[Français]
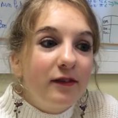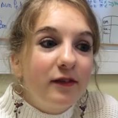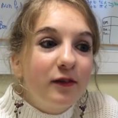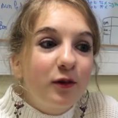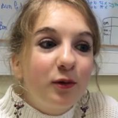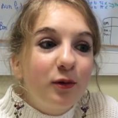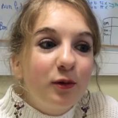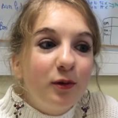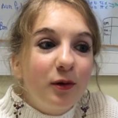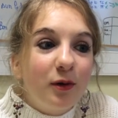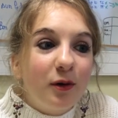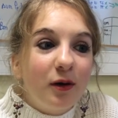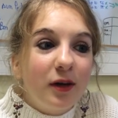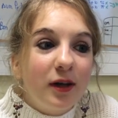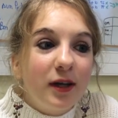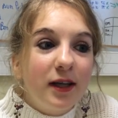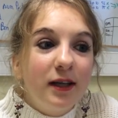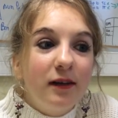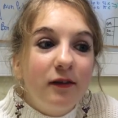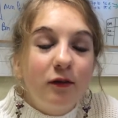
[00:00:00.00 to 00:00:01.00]
est-ce qu'ils
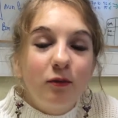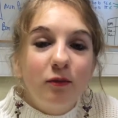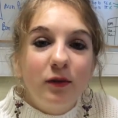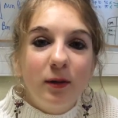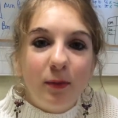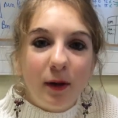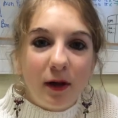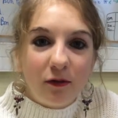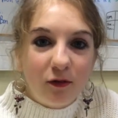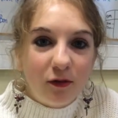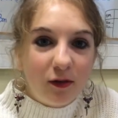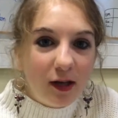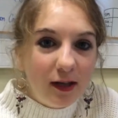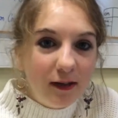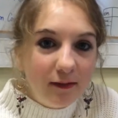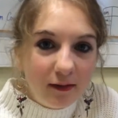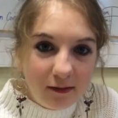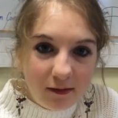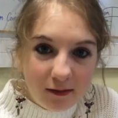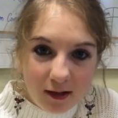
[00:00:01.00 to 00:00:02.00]
euh, ils sont des
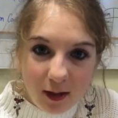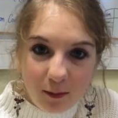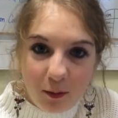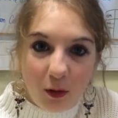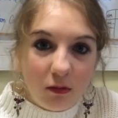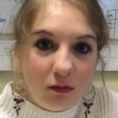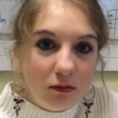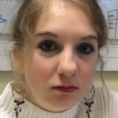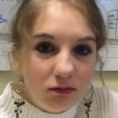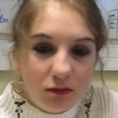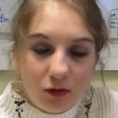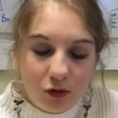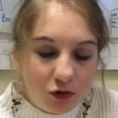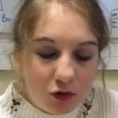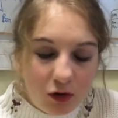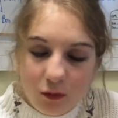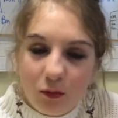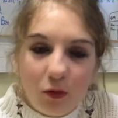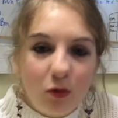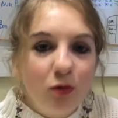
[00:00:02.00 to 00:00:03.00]
personnalités célèbres
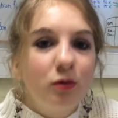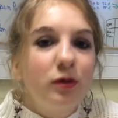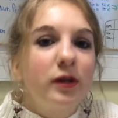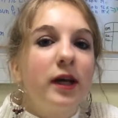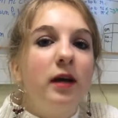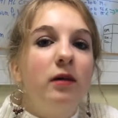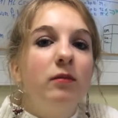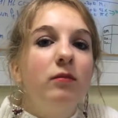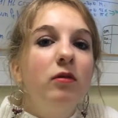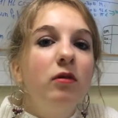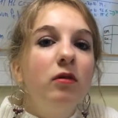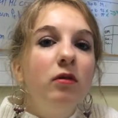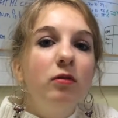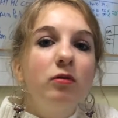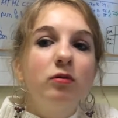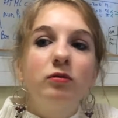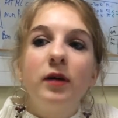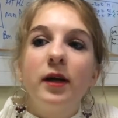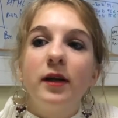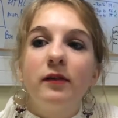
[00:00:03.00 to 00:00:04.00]
seulement
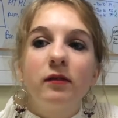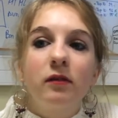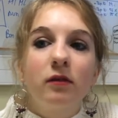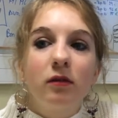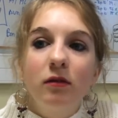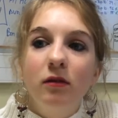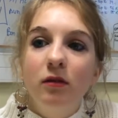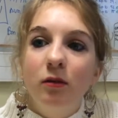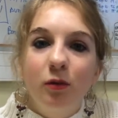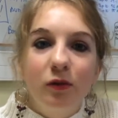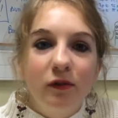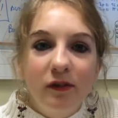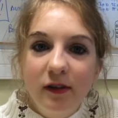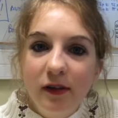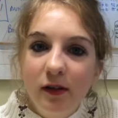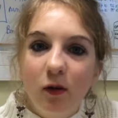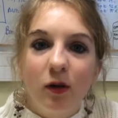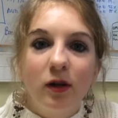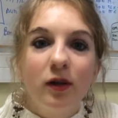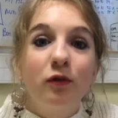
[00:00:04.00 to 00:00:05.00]
localement ou est-ce que
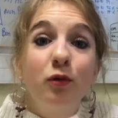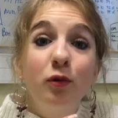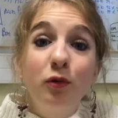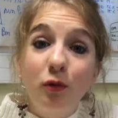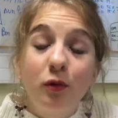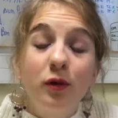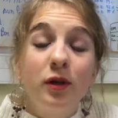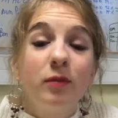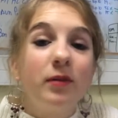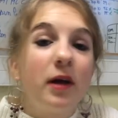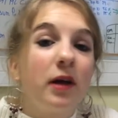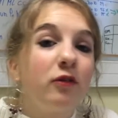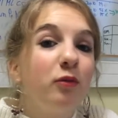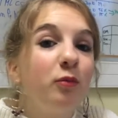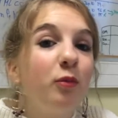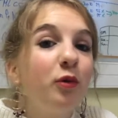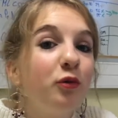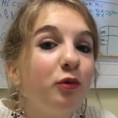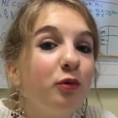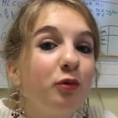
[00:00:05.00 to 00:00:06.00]
aussi dans les autres
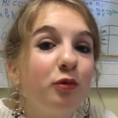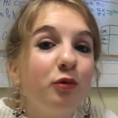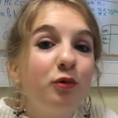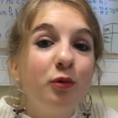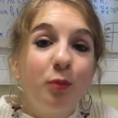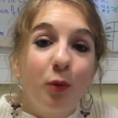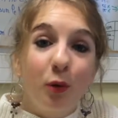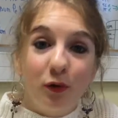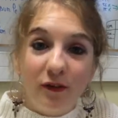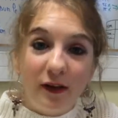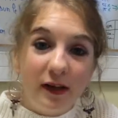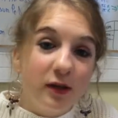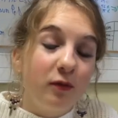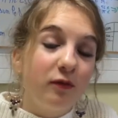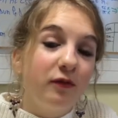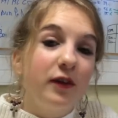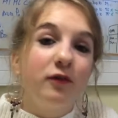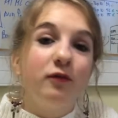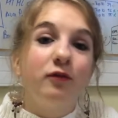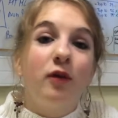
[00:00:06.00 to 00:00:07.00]
départements de,
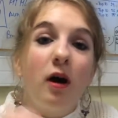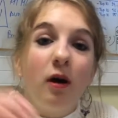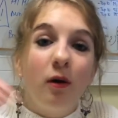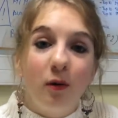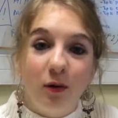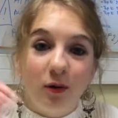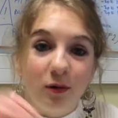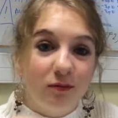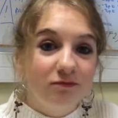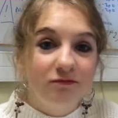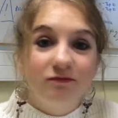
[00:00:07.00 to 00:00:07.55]
Bretagne en fait, voir